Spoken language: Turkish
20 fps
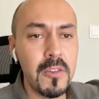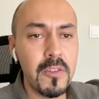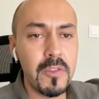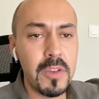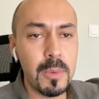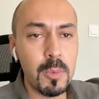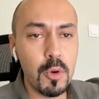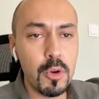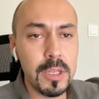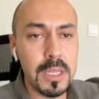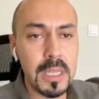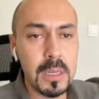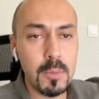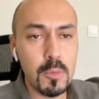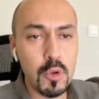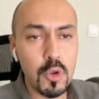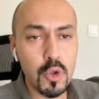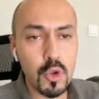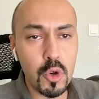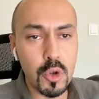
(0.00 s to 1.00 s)
Fibo
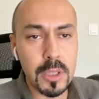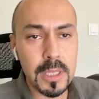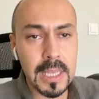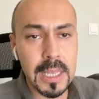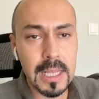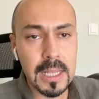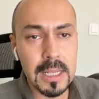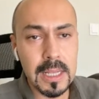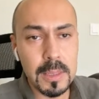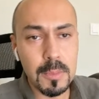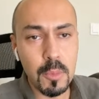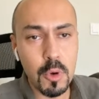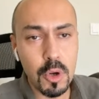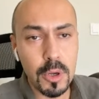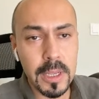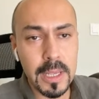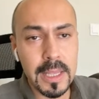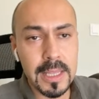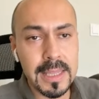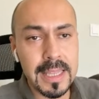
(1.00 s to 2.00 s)
23.50'lik
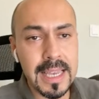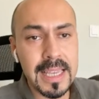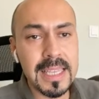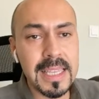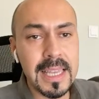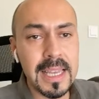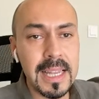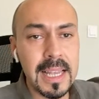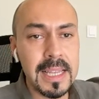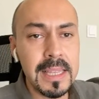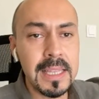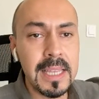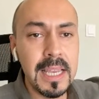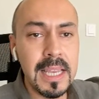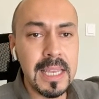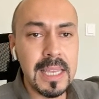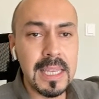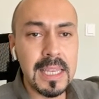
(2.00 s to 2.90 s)
bölgeye denk gelen